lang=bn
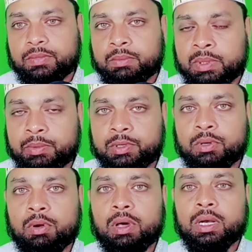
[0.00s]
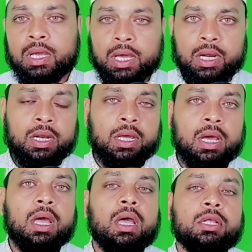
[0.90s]
বিভিন্ন কল কারখানা
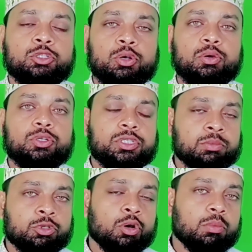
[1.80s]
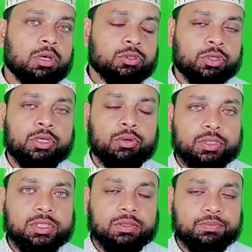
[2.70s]
জনগোষ্ঠী বা জনবল তৈরি
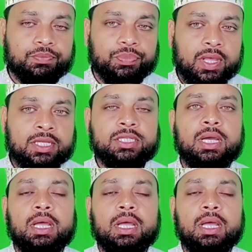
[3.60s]
করেছেন আচ্ছা